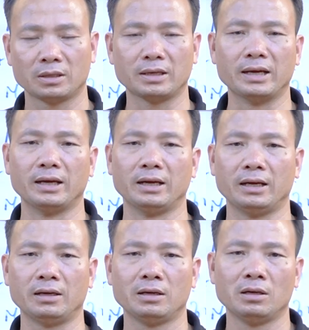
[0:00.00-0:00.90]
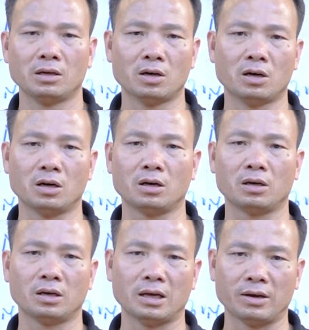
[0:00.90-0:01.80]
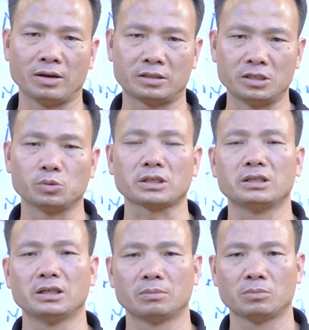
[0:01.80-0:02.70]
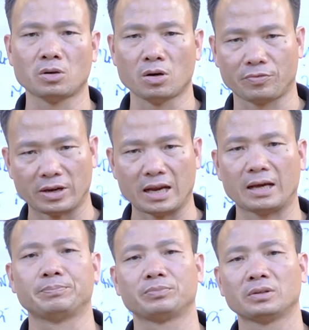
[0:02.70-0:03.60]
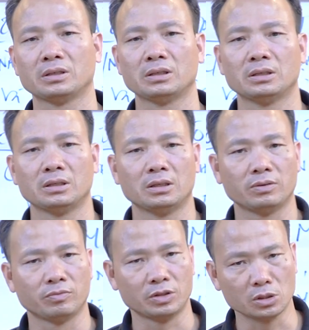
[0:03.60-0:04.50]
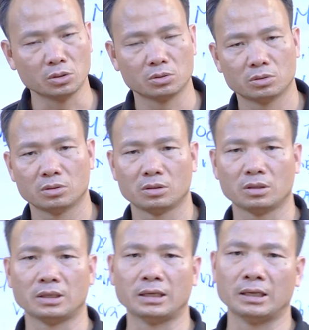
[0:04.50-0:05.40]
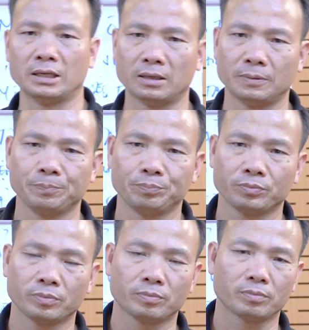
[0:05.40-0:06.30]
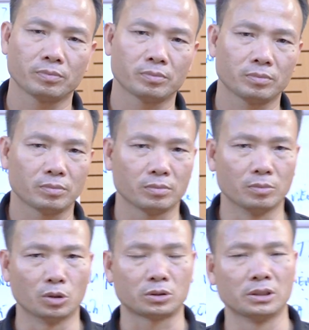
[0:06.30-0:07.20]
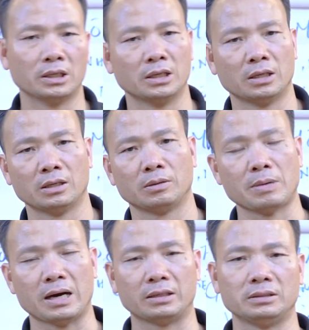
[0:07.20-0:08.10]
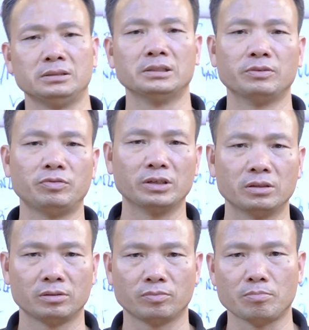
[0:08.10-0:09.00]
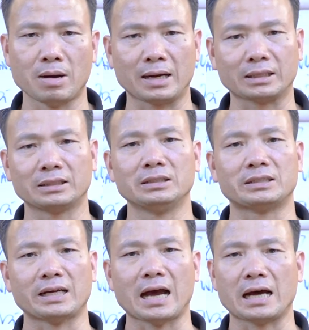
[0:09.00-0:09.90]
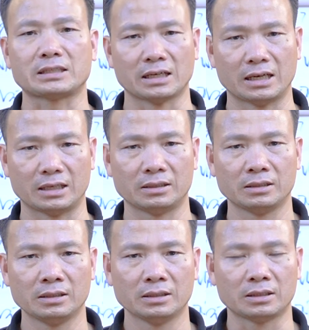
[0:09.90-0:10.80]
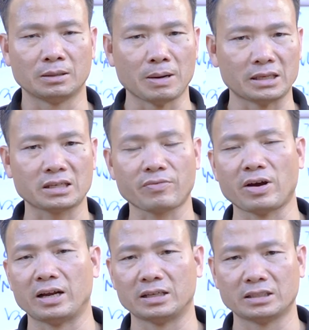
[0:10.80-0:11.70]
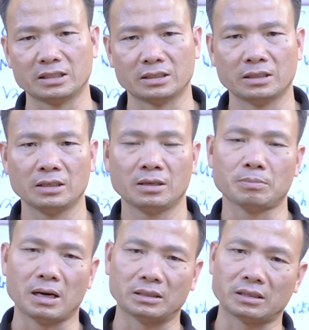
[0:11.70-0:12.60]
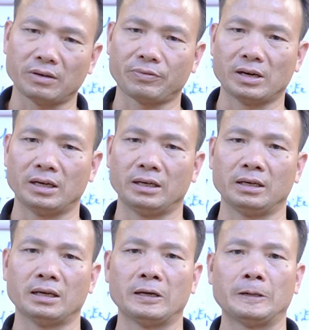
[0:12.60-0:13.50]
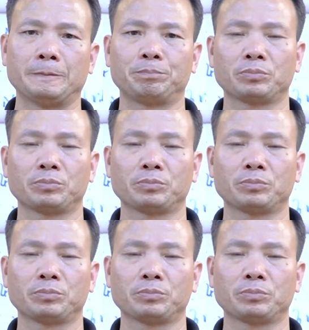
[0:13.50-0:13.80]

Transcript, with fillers: để họ là chịu trách nhiệm họ phải làm ví dụ là một ờ, bạn nhân viên marketing chạy ads chẳng hạn thì bạn sẽ phải là gì bạn sẽ phải là